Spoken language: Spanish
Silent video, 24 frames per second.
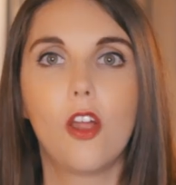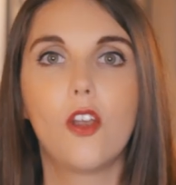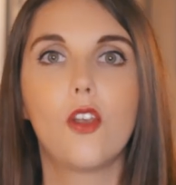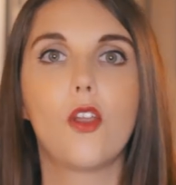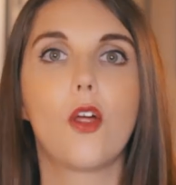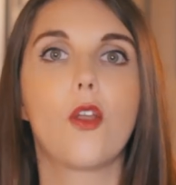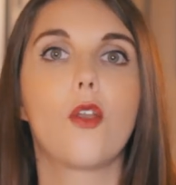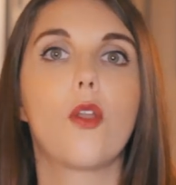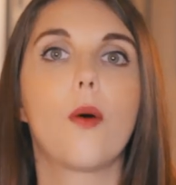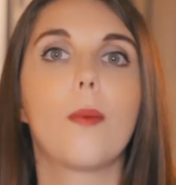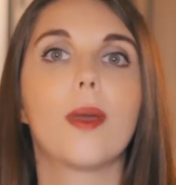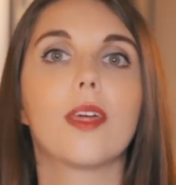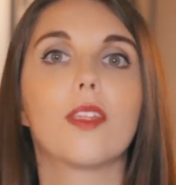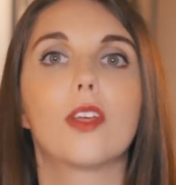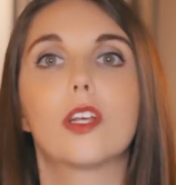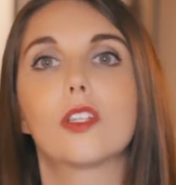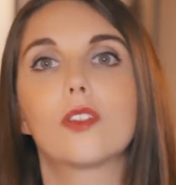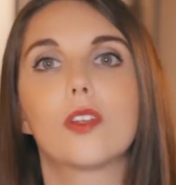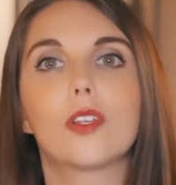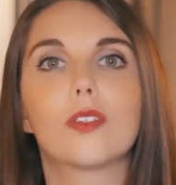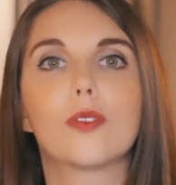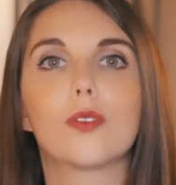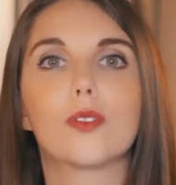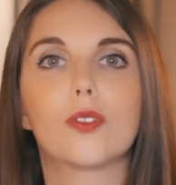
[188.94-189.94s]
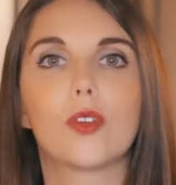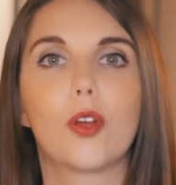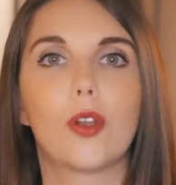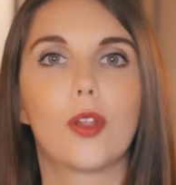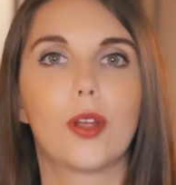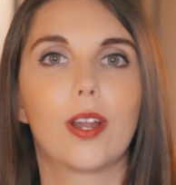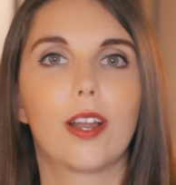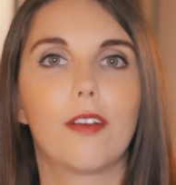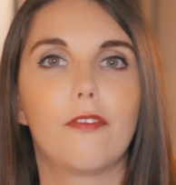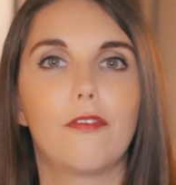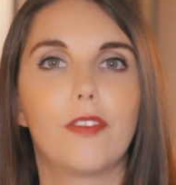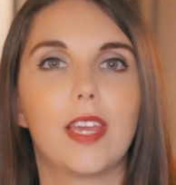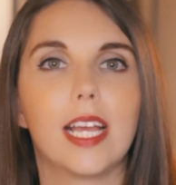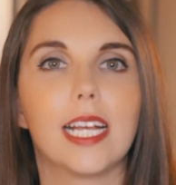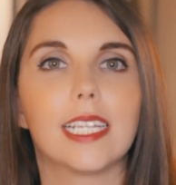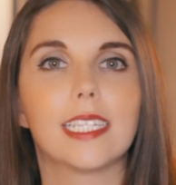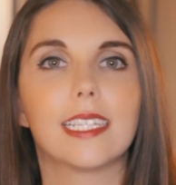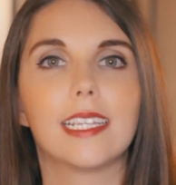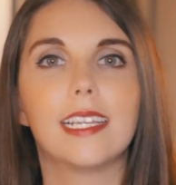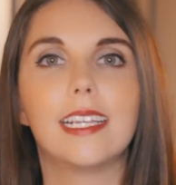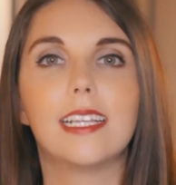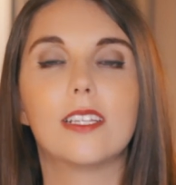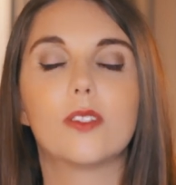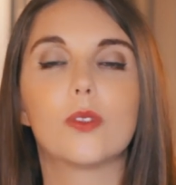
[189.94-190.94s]
Lo novedoso de sus
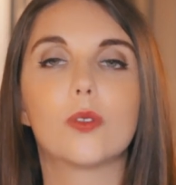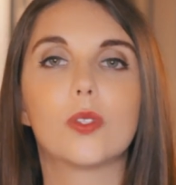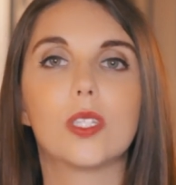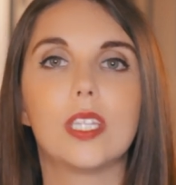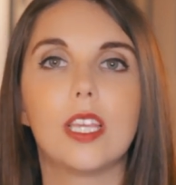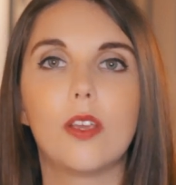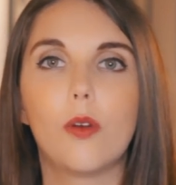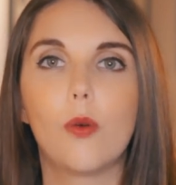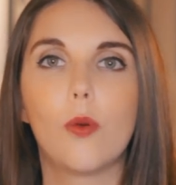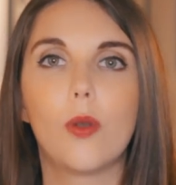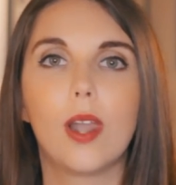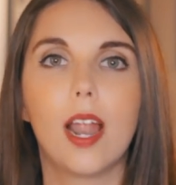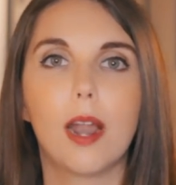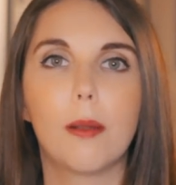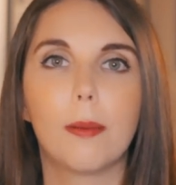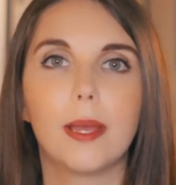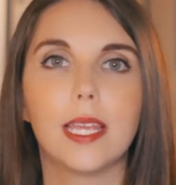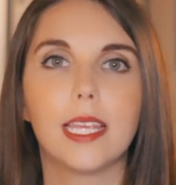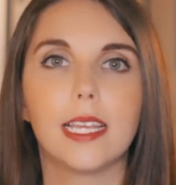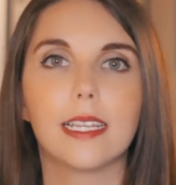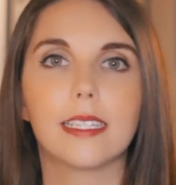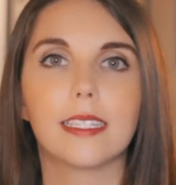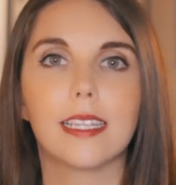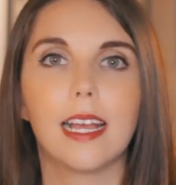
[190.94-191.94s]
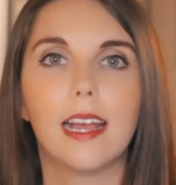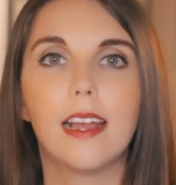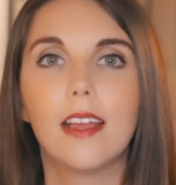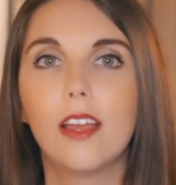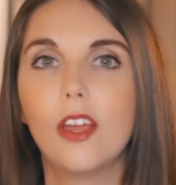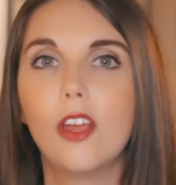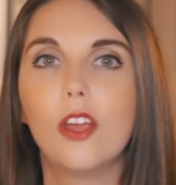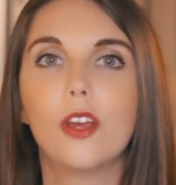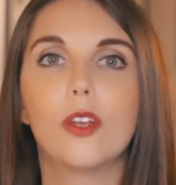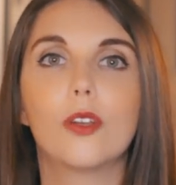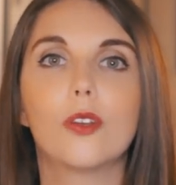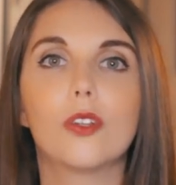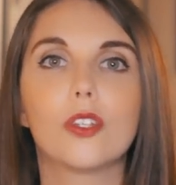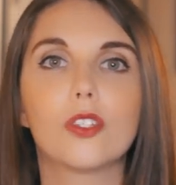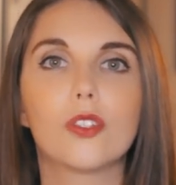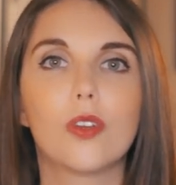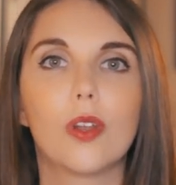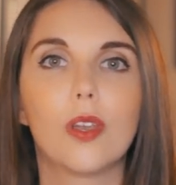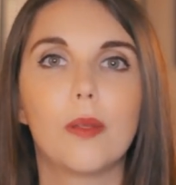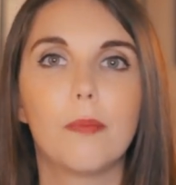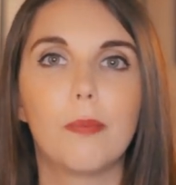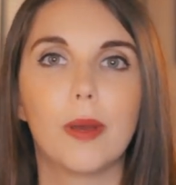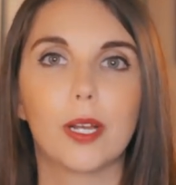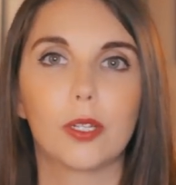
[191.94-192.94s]
coreografías y su singular belleza no
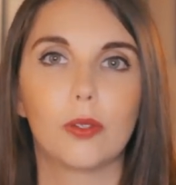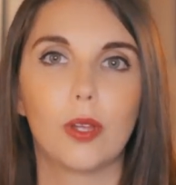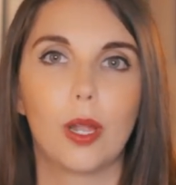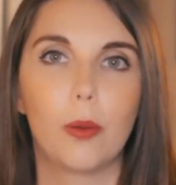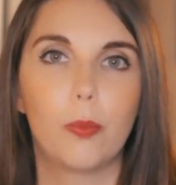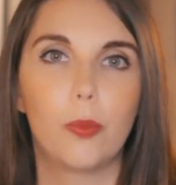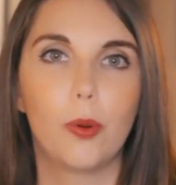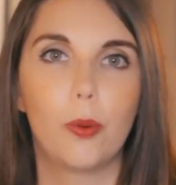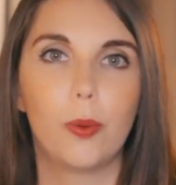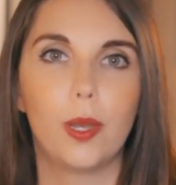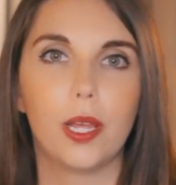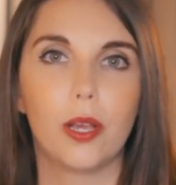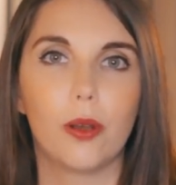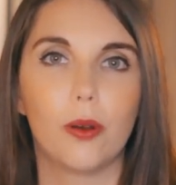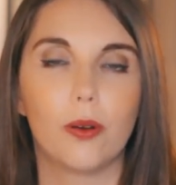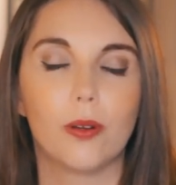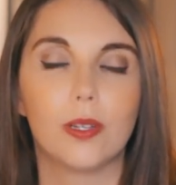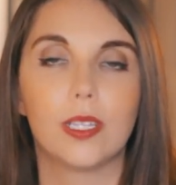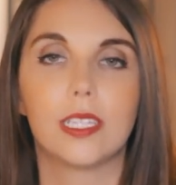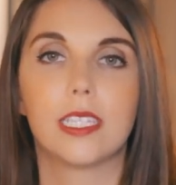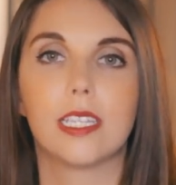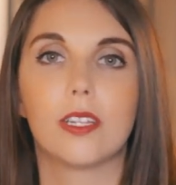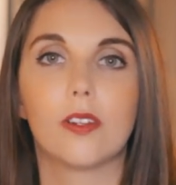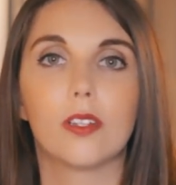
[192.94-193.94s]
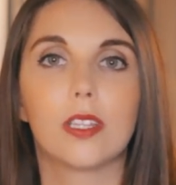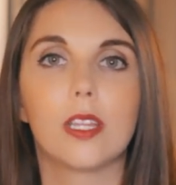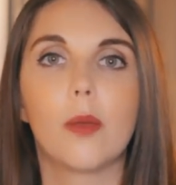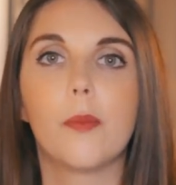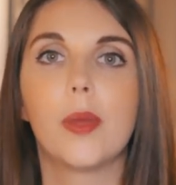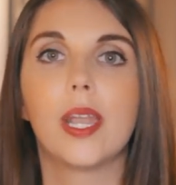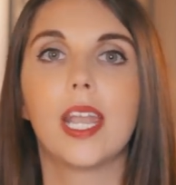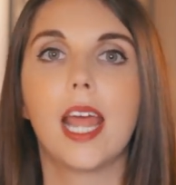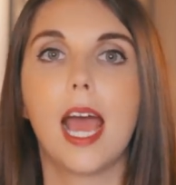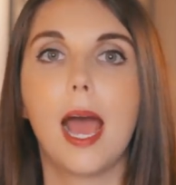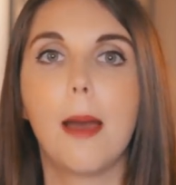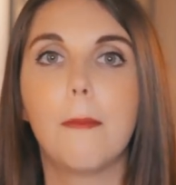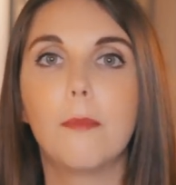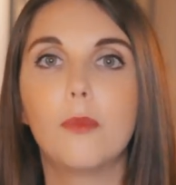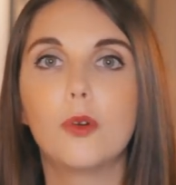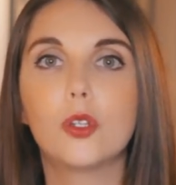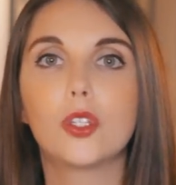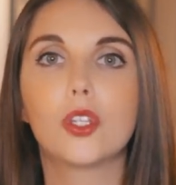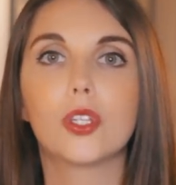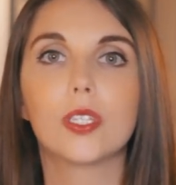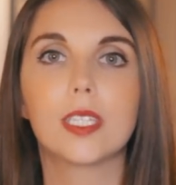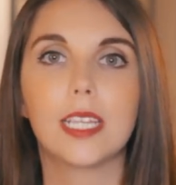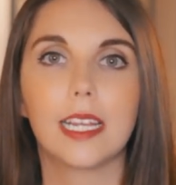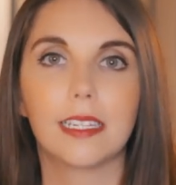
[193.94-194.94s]
solo impactó al público, sino también a
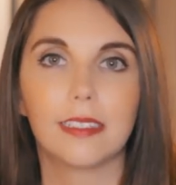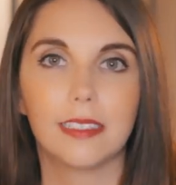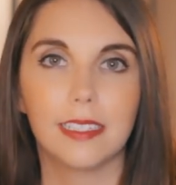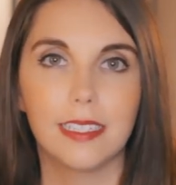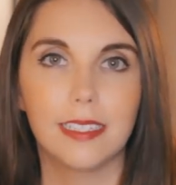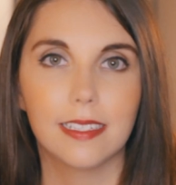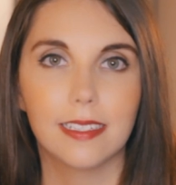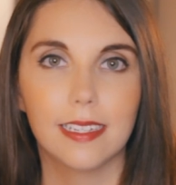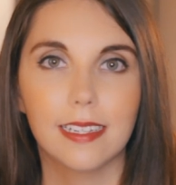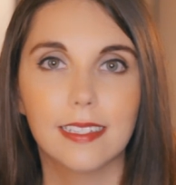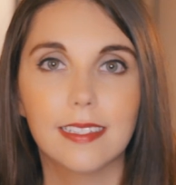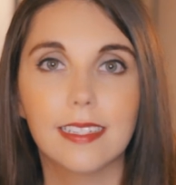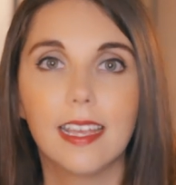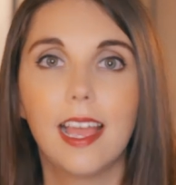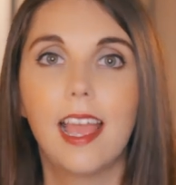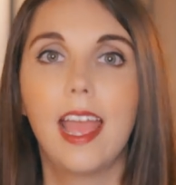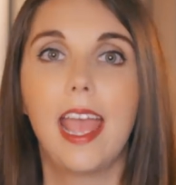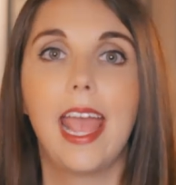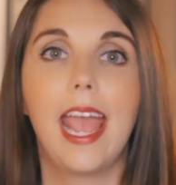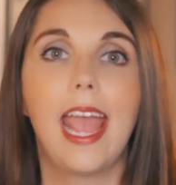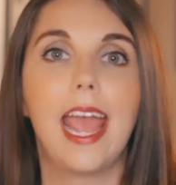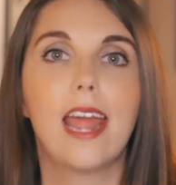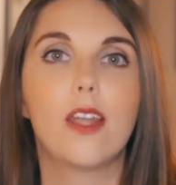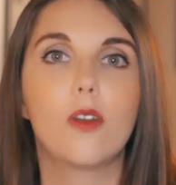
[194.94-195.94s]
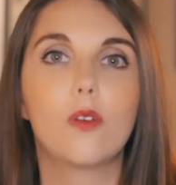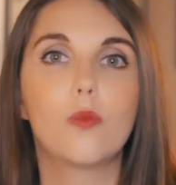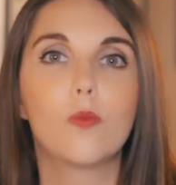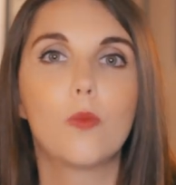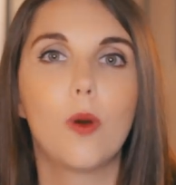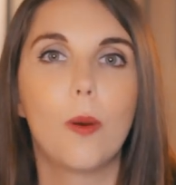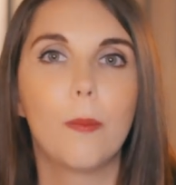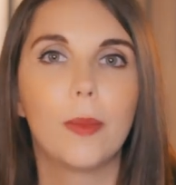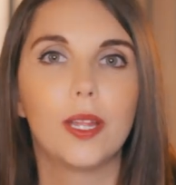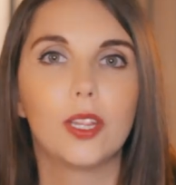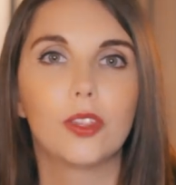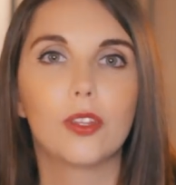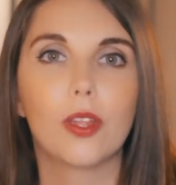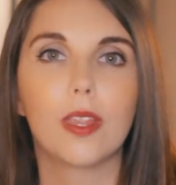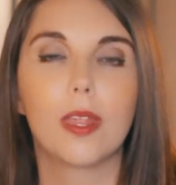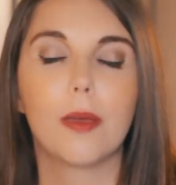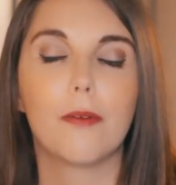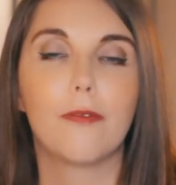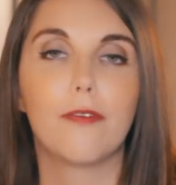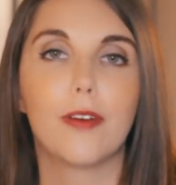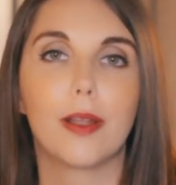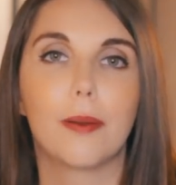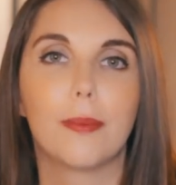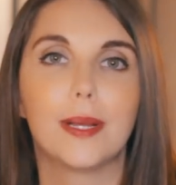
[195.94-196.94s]
muchos artistas en un momento de
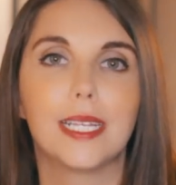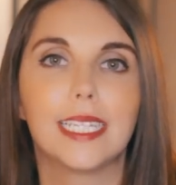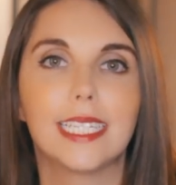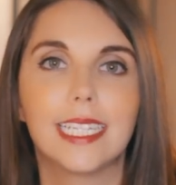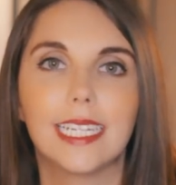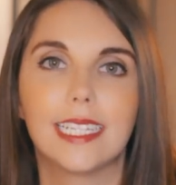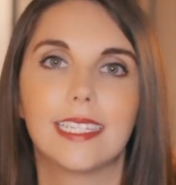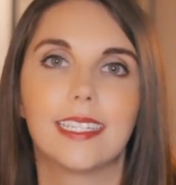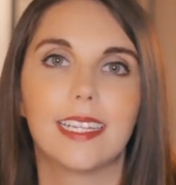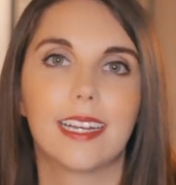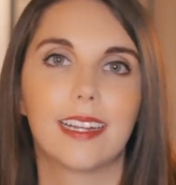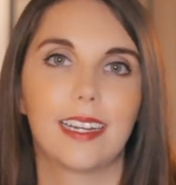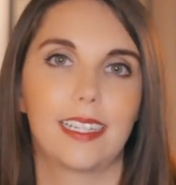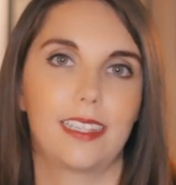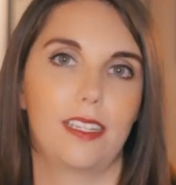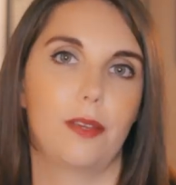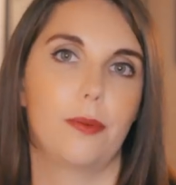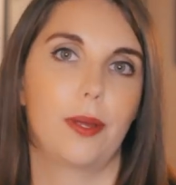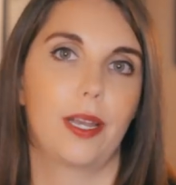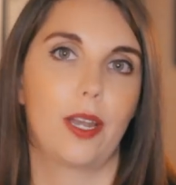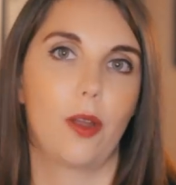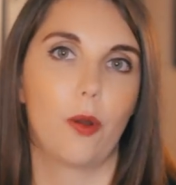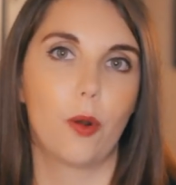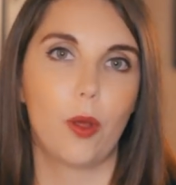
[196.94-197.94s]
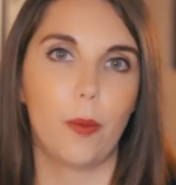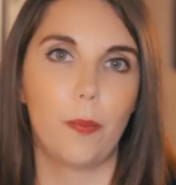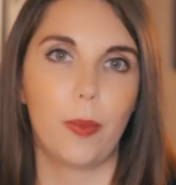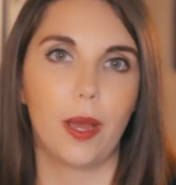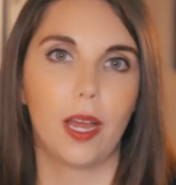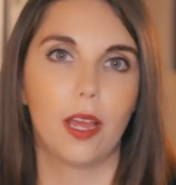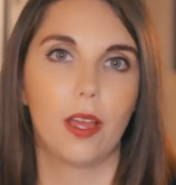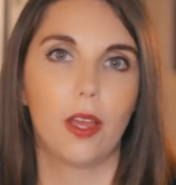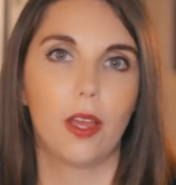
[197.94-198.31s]
efervescencia creativa en Europa,